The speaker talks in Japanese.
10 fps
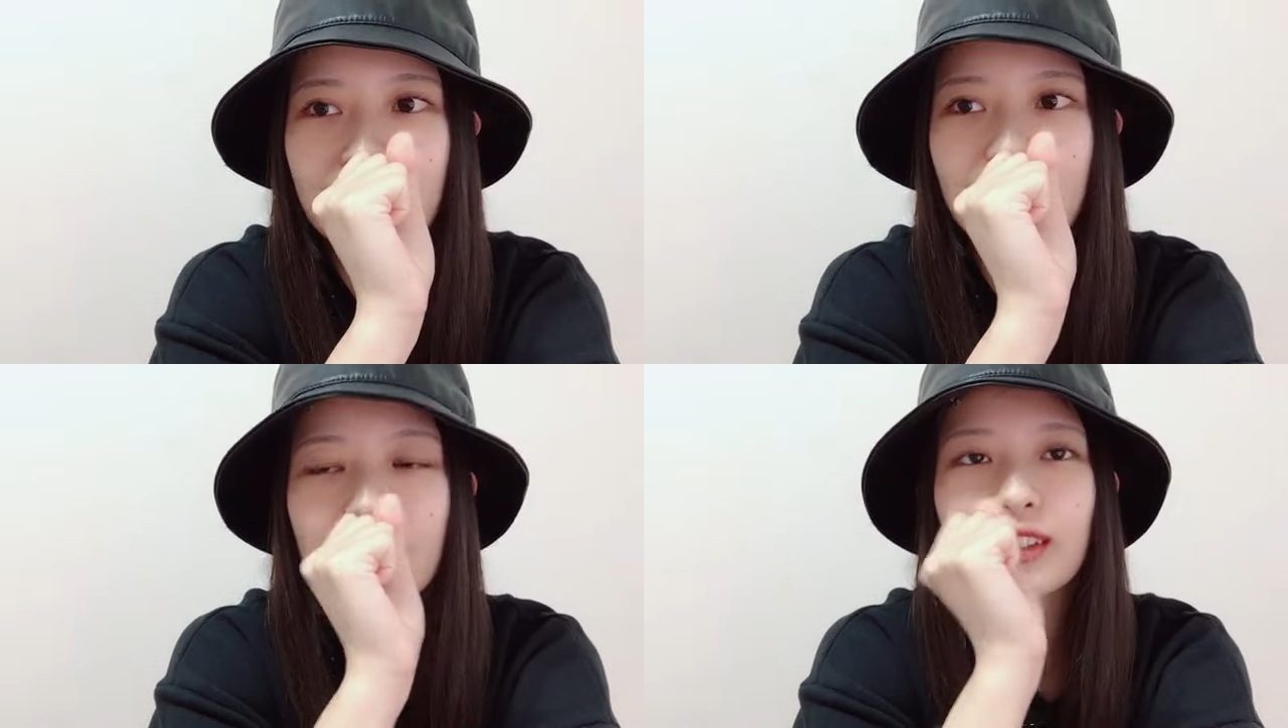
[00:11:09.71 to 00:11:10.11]

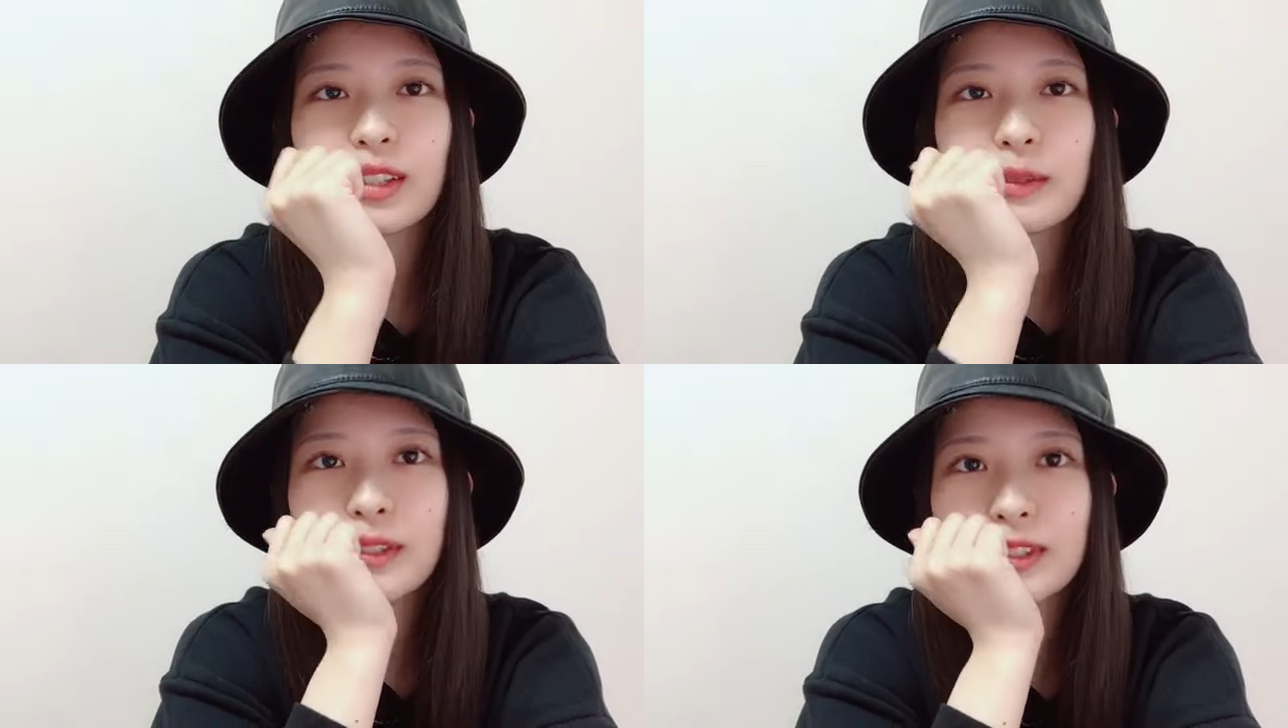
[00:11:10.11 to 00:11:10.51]
だけど
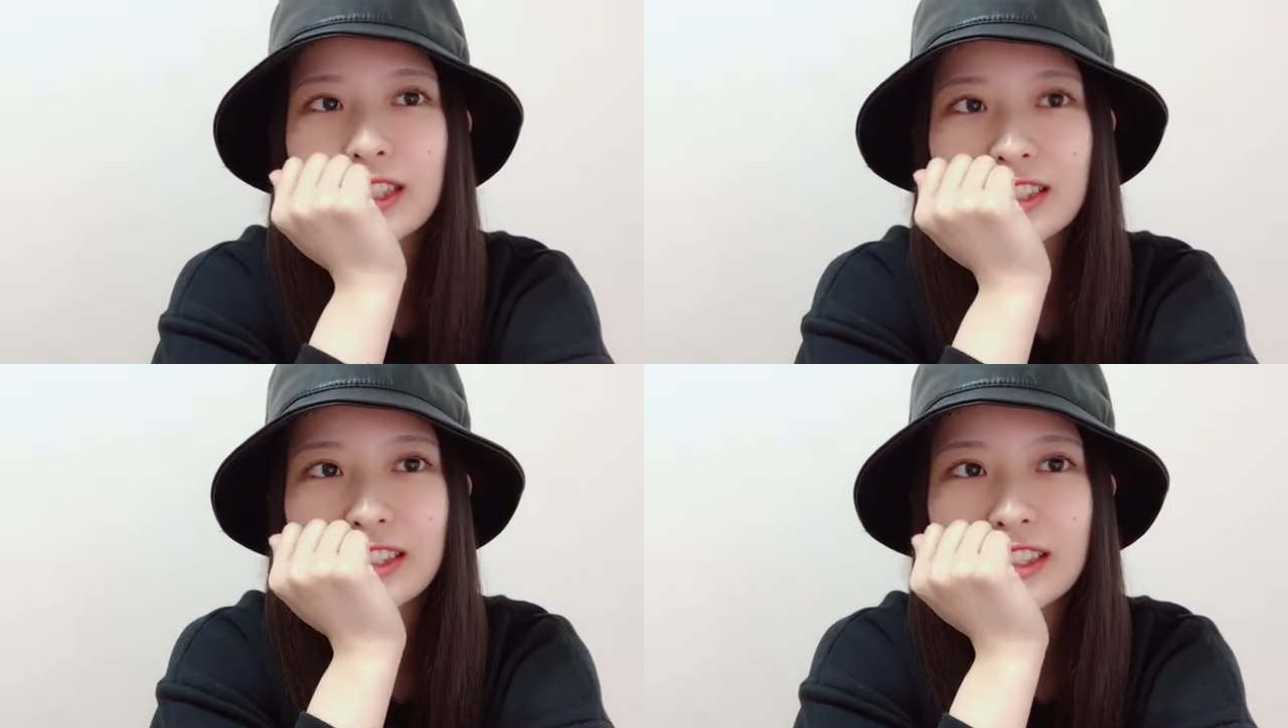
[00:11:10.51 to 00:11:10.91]
姫野さ
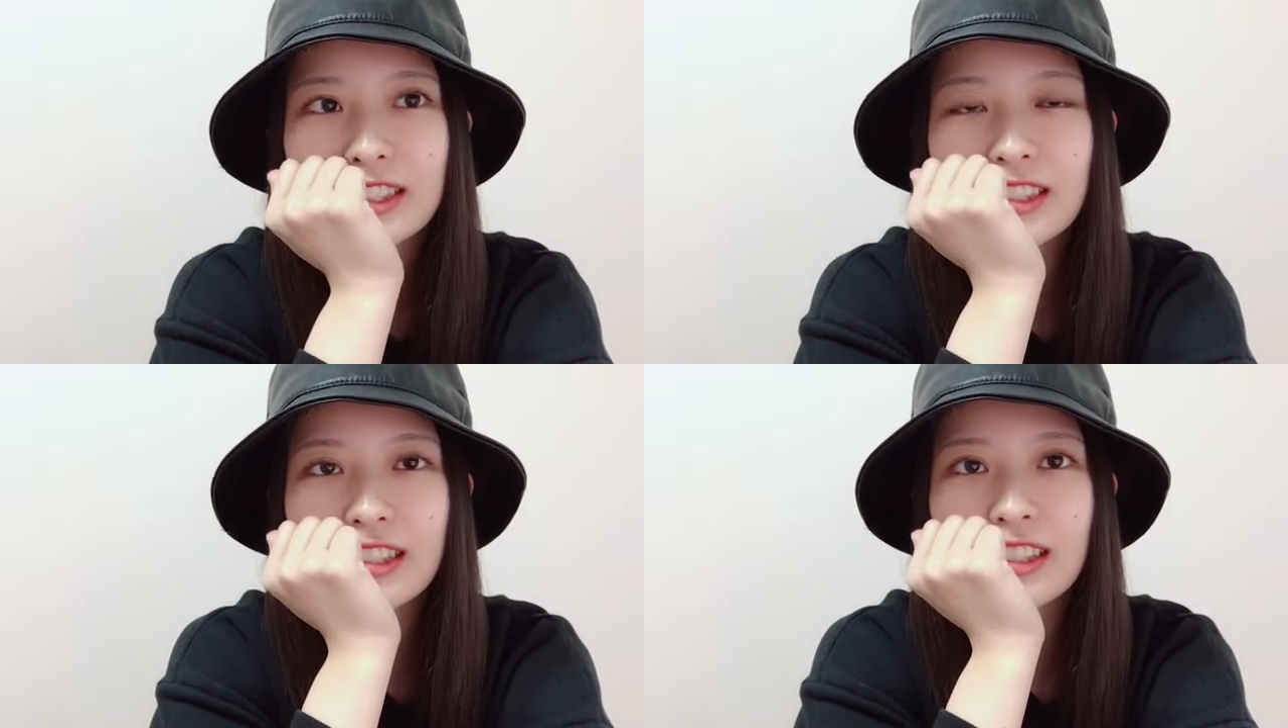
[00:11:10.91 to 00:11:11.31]
ん死ん
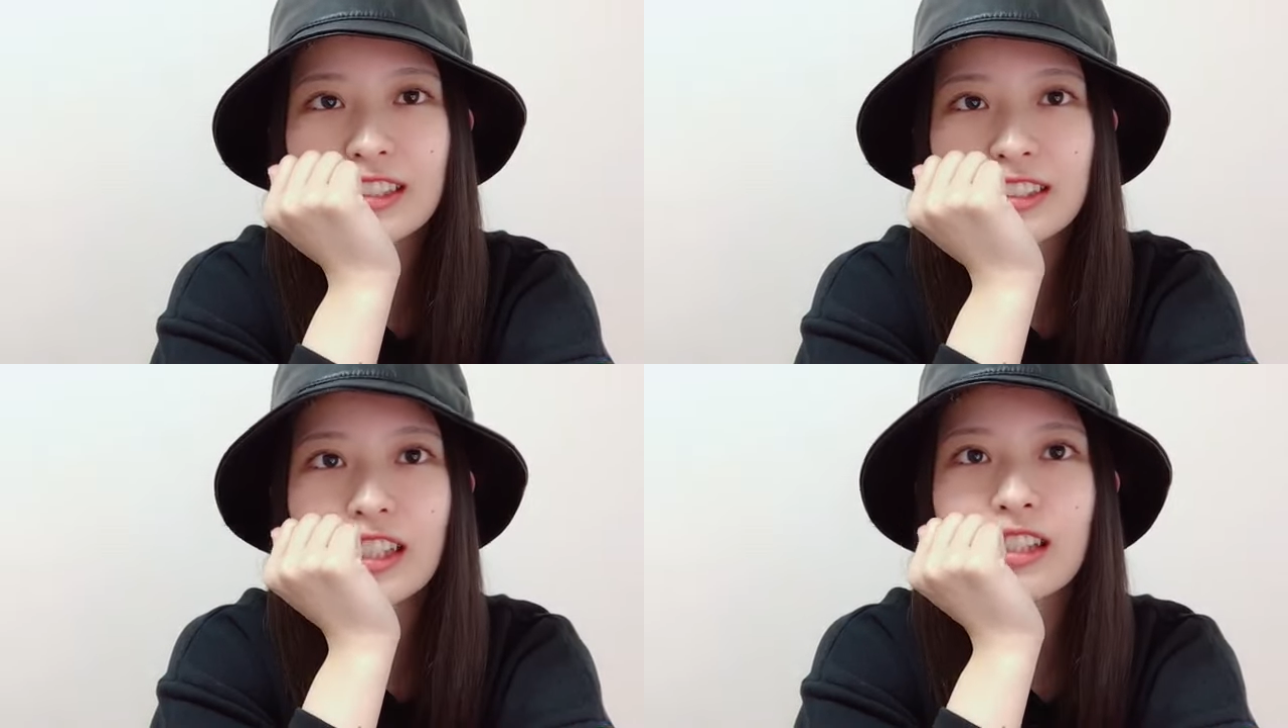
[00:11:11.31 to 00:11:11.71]
じゃったから
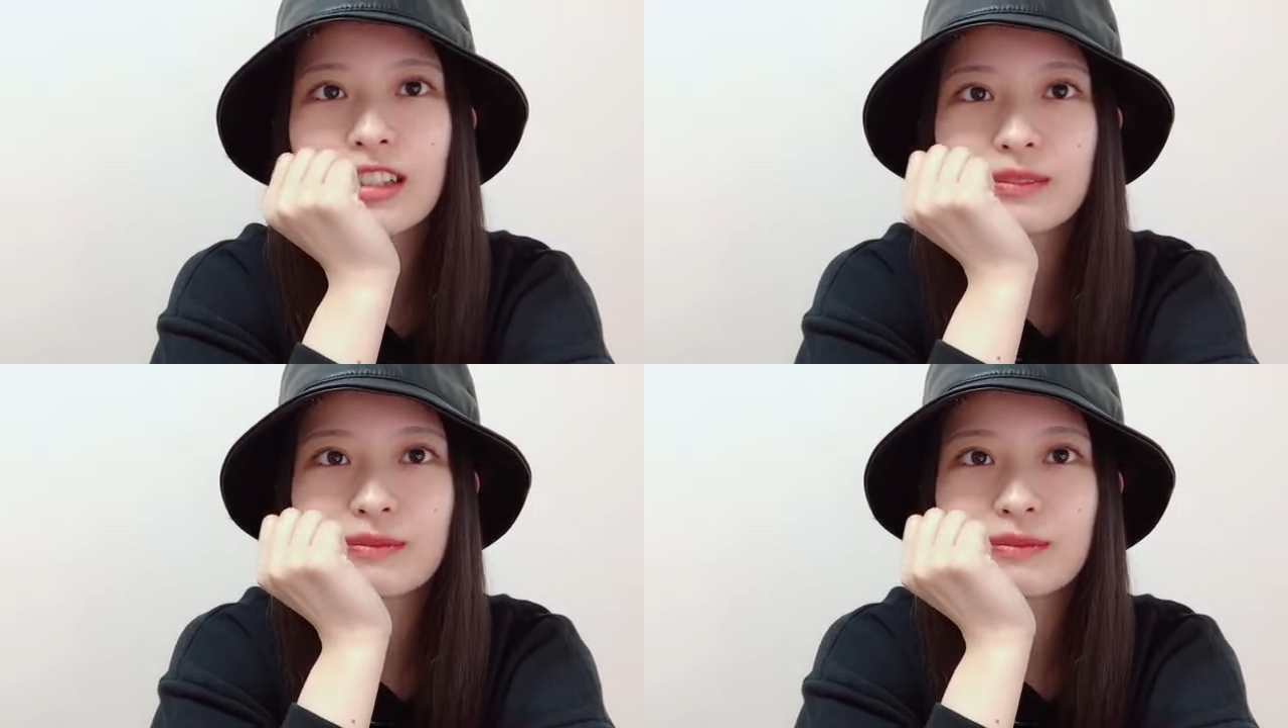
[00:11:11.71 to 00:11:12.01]
さ。